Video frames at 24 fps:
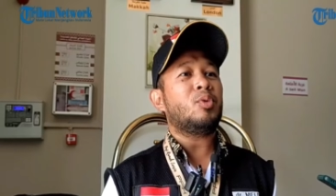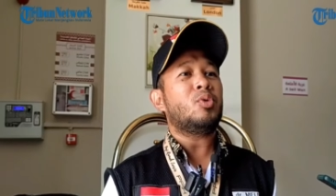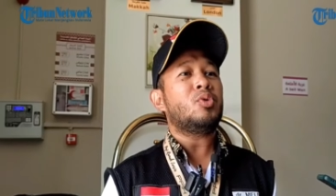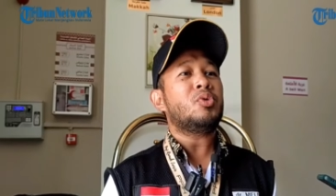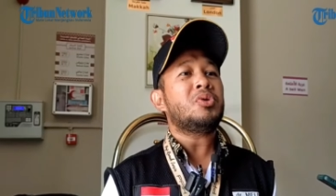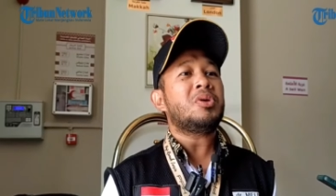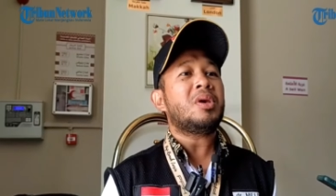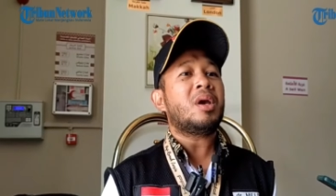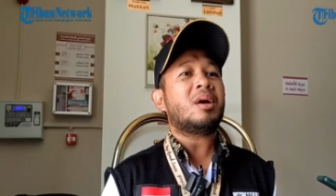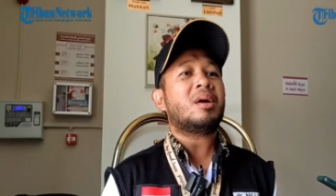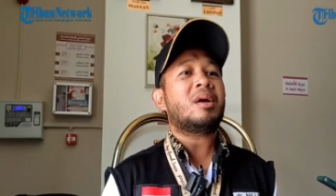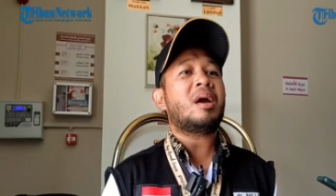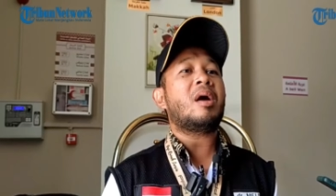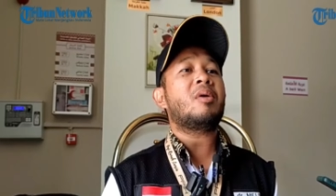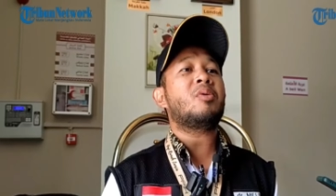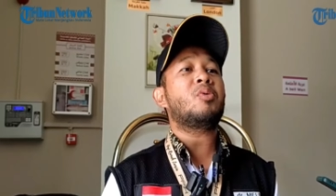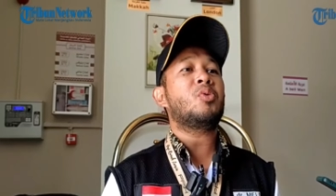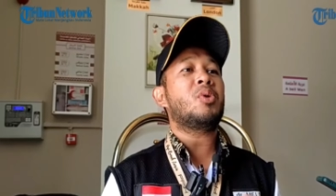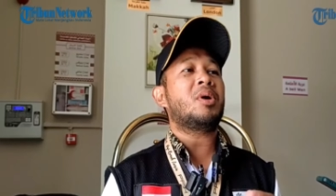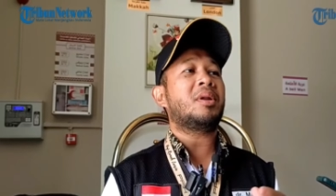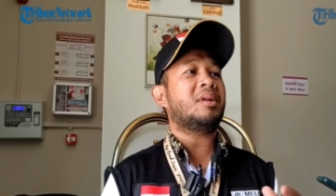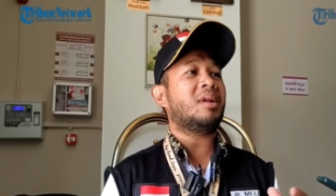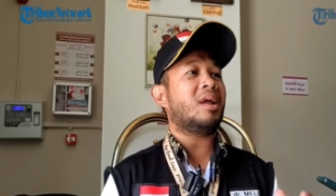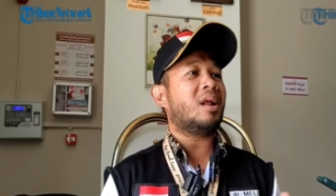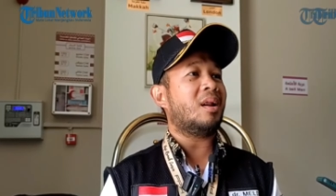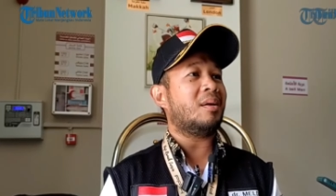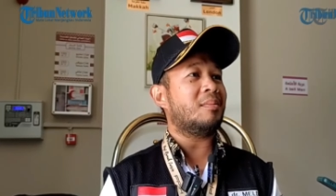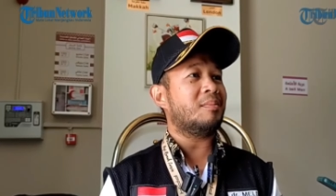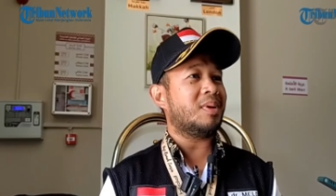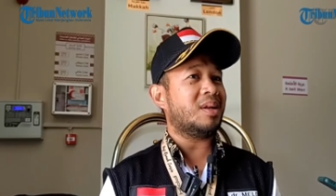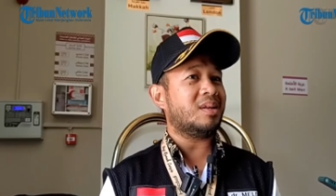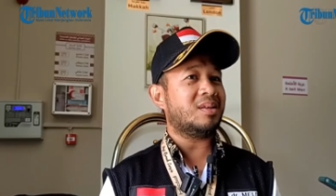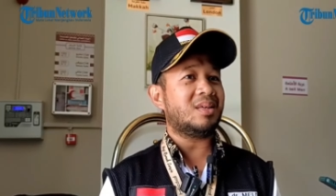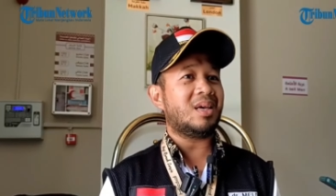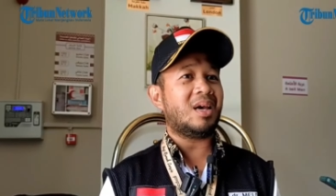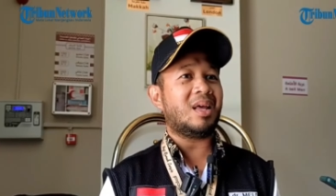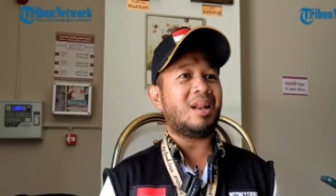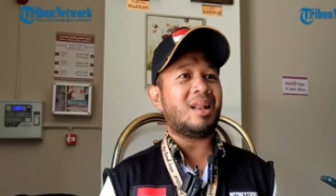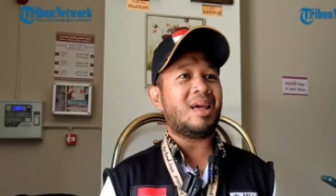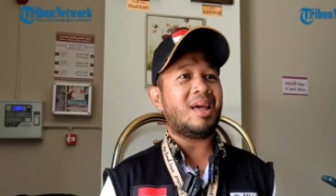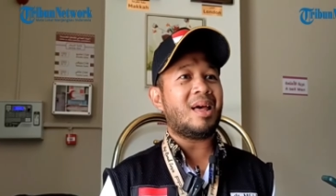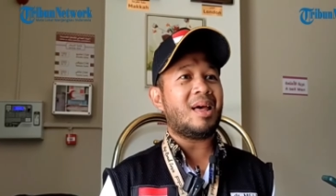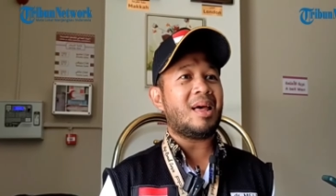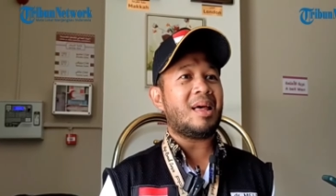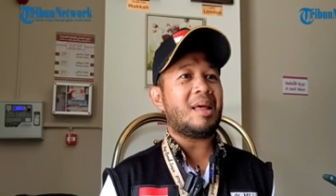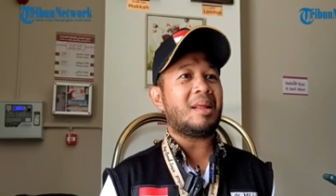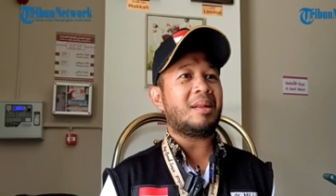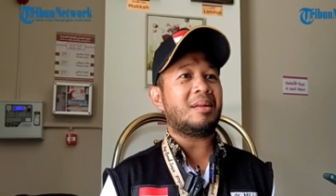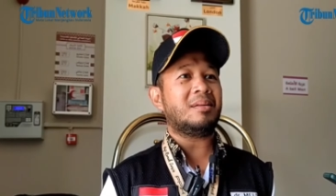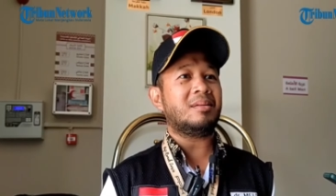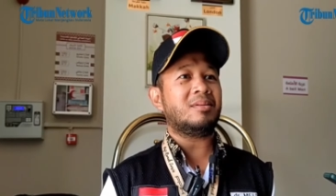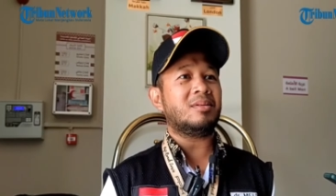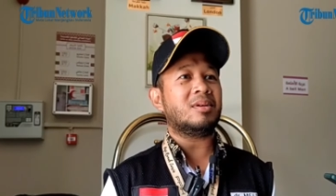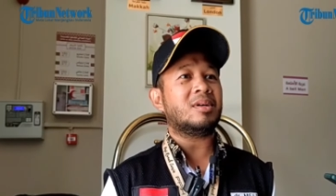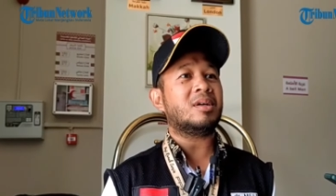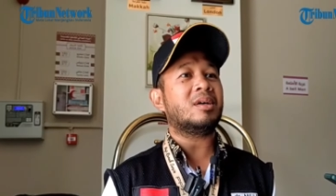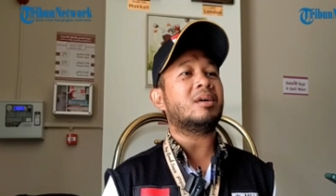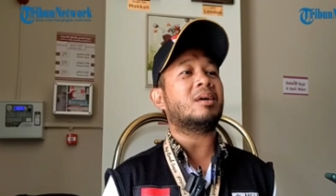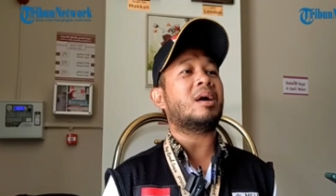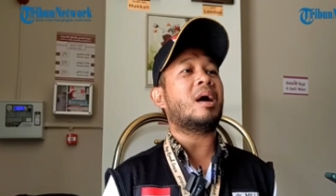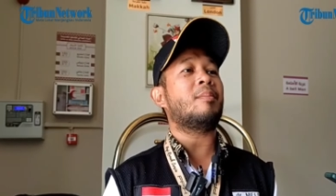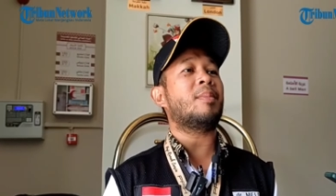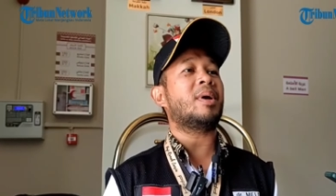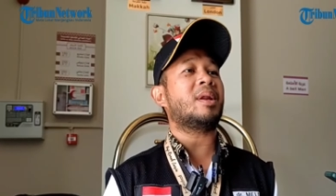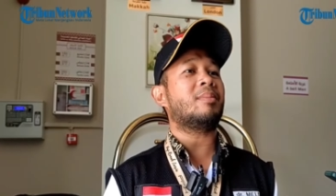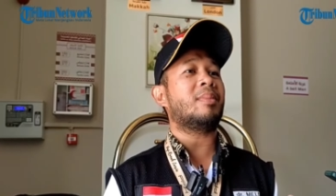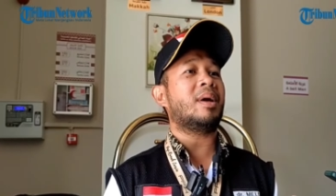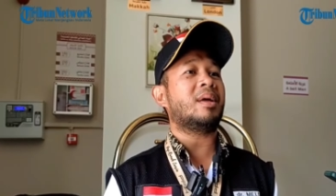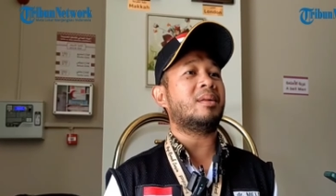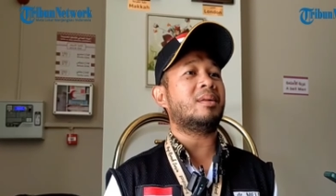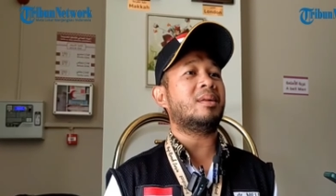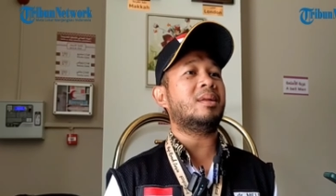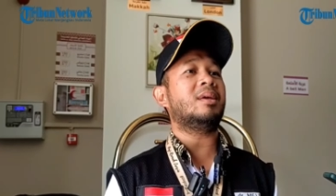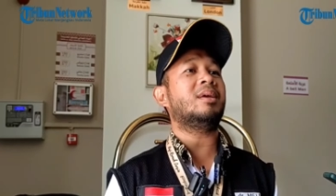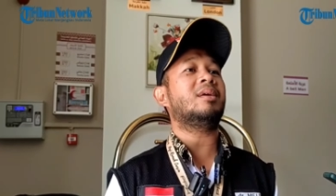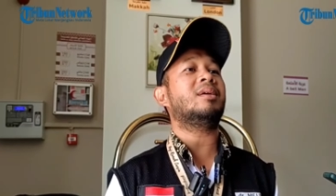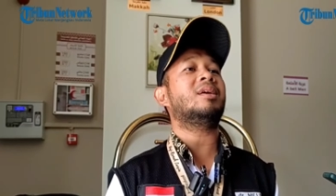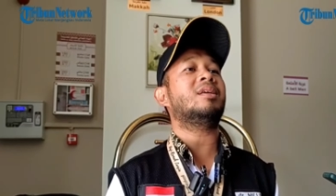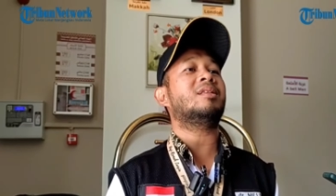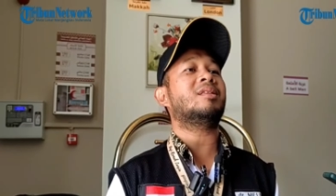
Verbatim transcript: punya gangguan dalam berjalan ke kamar mandi,